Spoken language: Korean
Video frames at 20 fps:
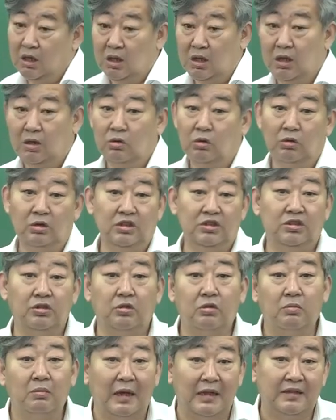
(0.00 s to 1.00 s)
이
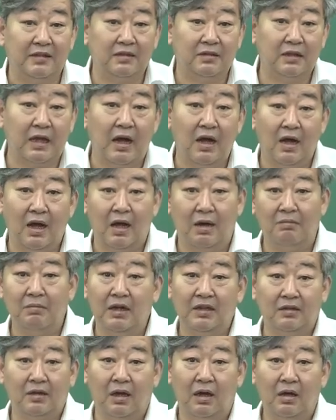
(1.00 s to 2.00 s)
논리적으로 맞다 안
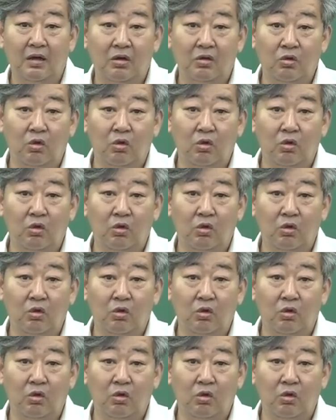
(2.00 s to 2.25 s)
맞다